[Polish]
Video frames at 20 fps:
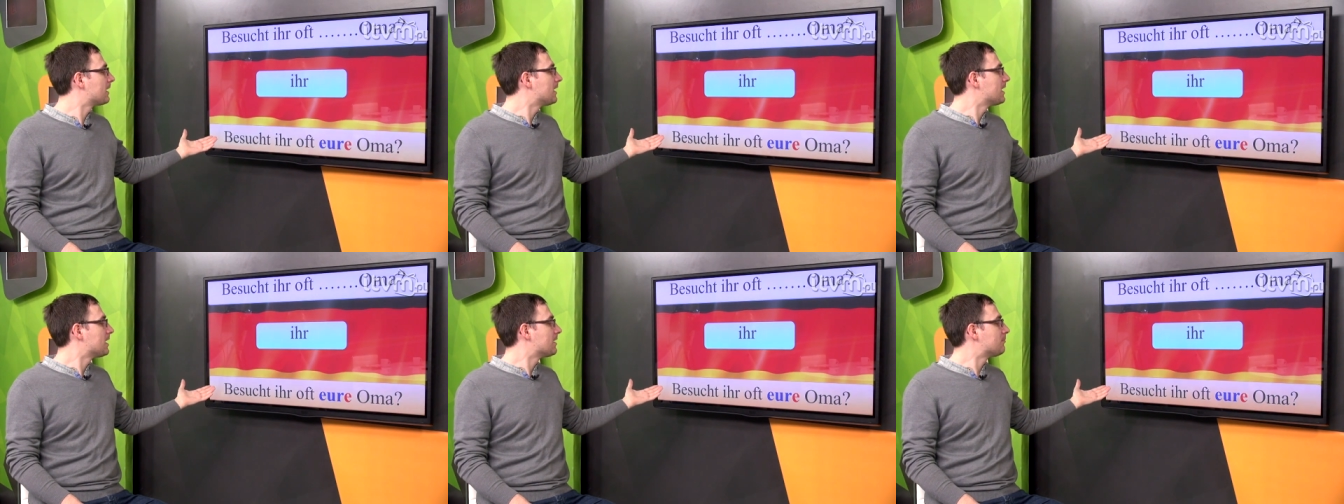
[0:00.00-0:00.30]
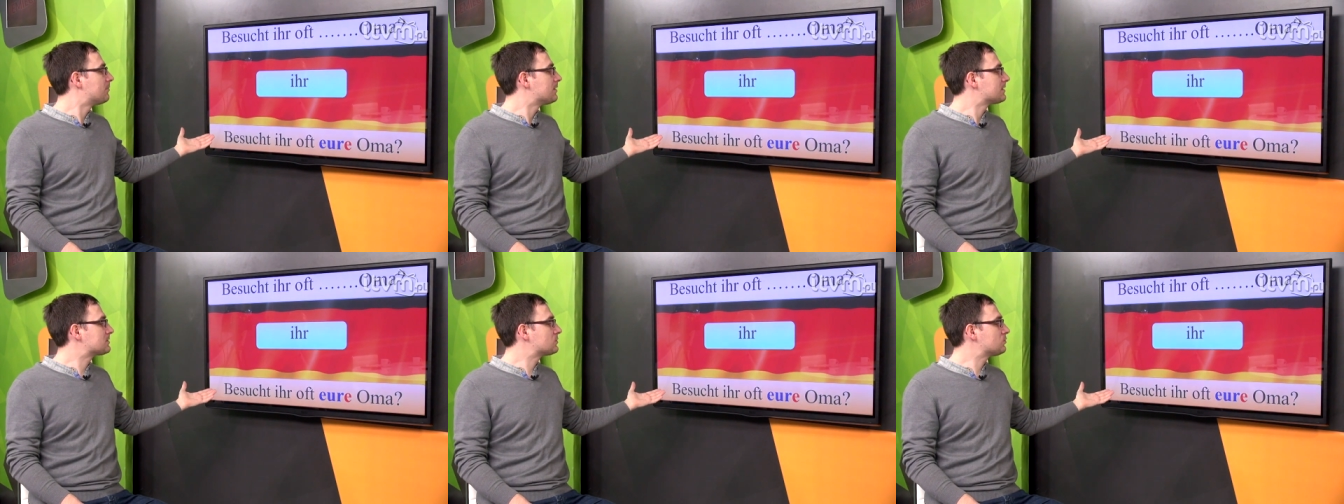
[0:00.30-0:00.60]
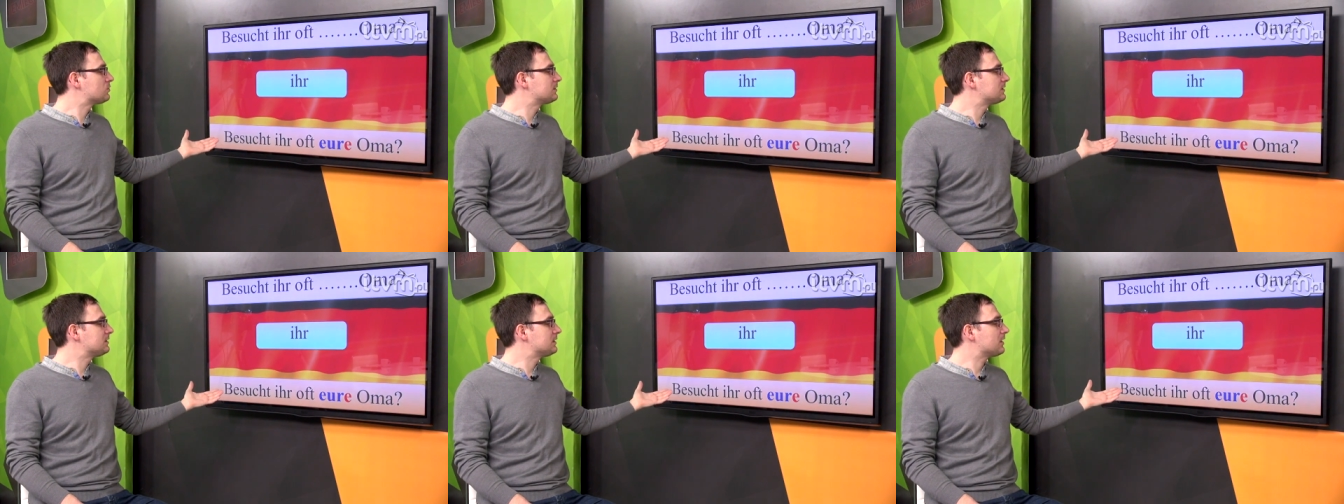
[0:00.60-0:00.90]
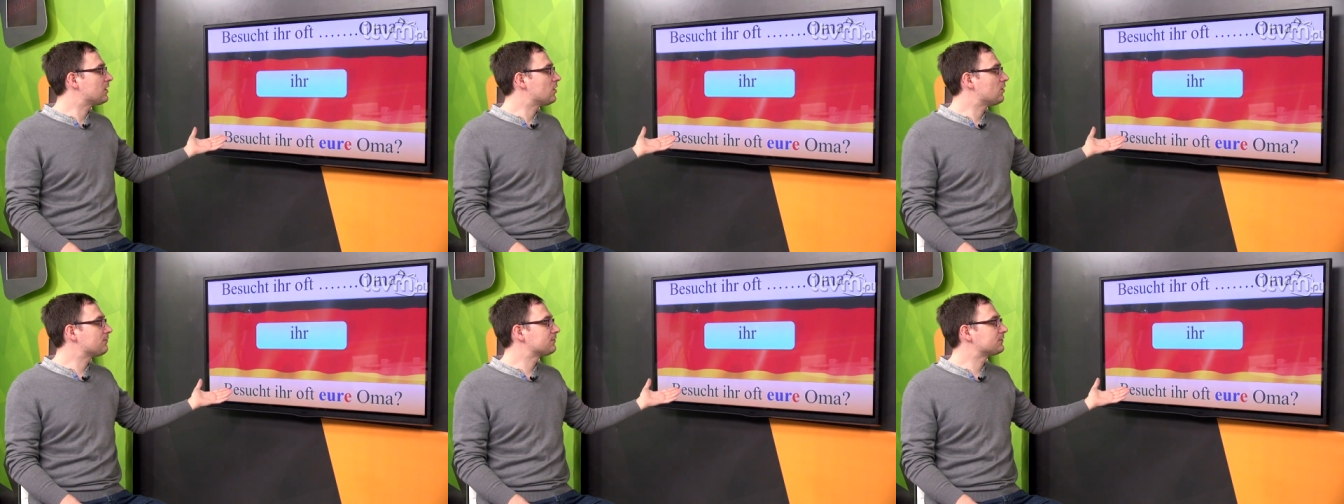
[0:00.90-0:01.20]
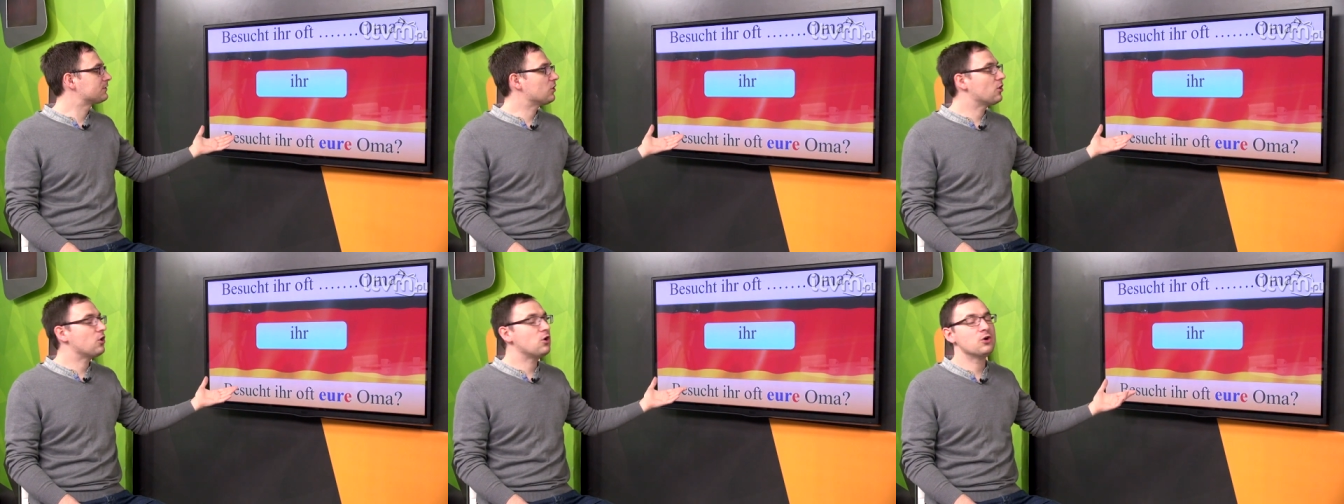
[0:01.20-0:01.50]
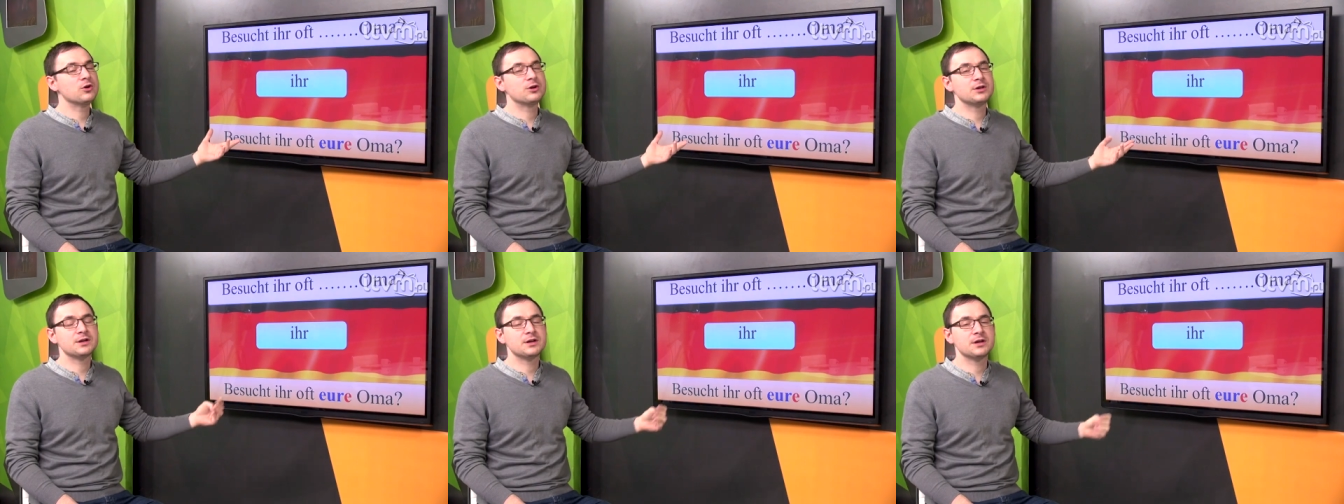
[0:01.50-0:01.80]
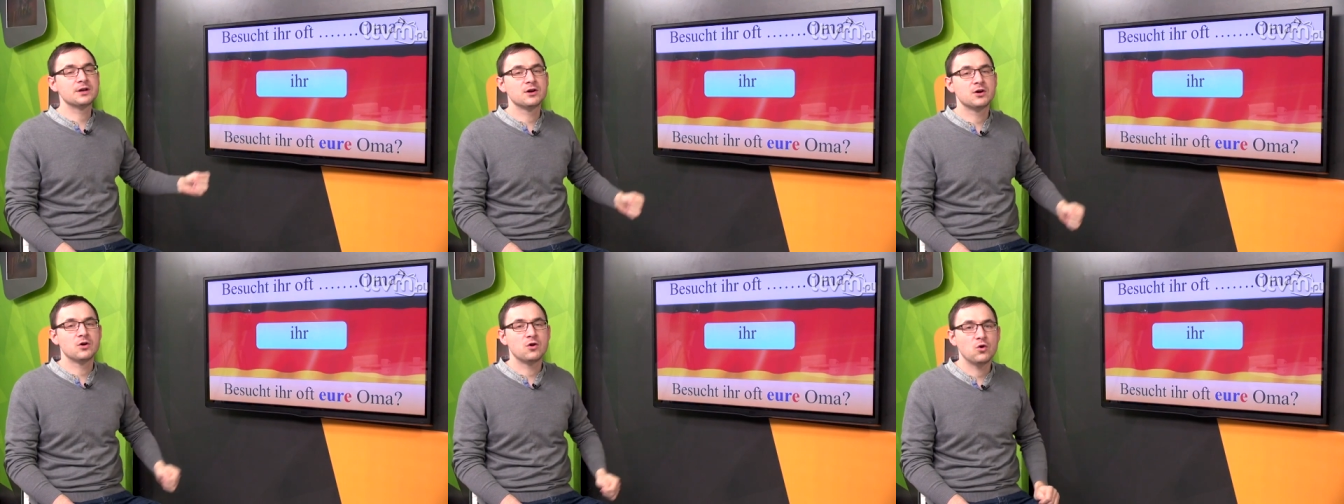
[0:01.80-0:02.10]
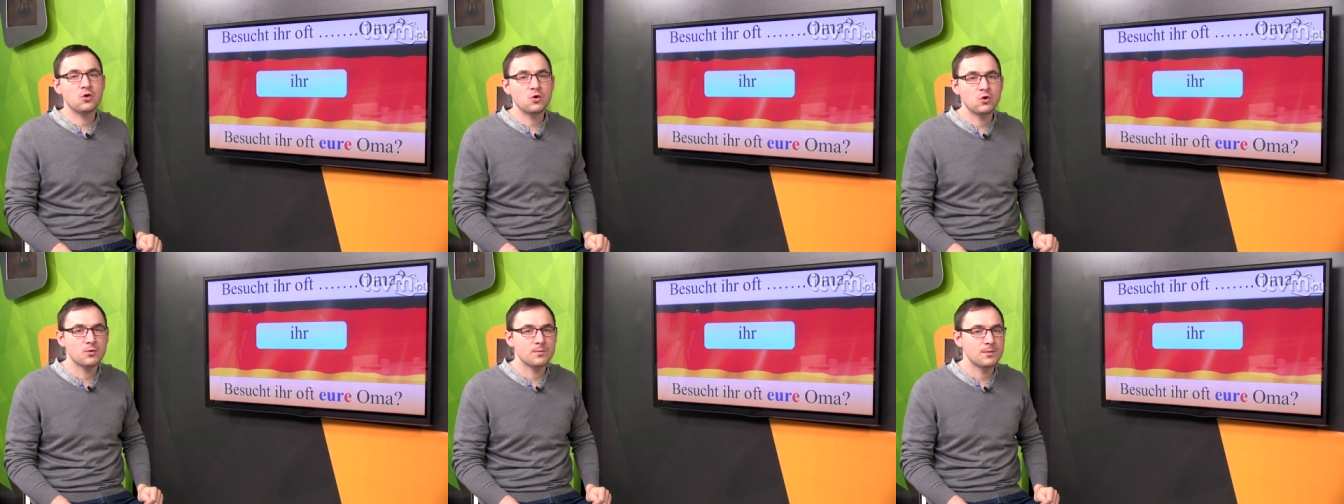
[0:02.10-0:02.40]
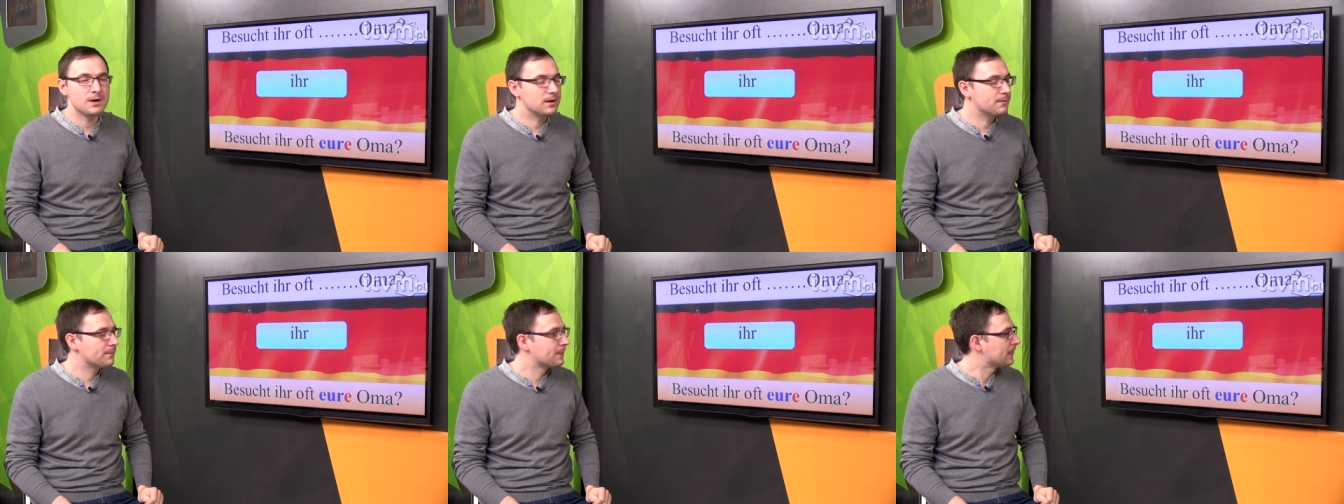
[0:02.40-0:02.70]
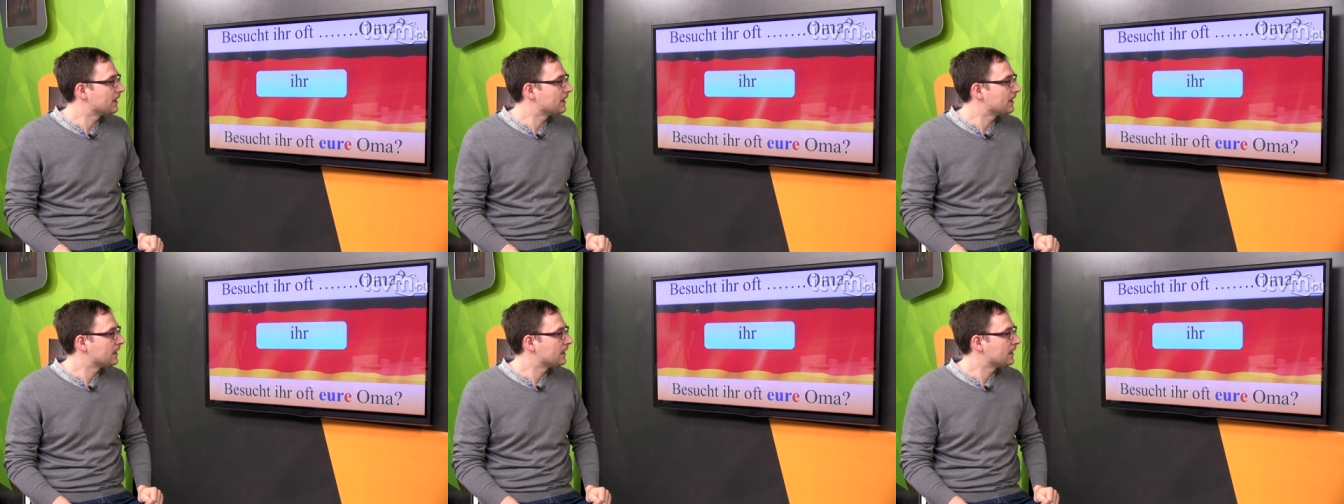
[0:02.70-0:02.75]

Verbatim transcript: Besucht ihr oft eure Oma.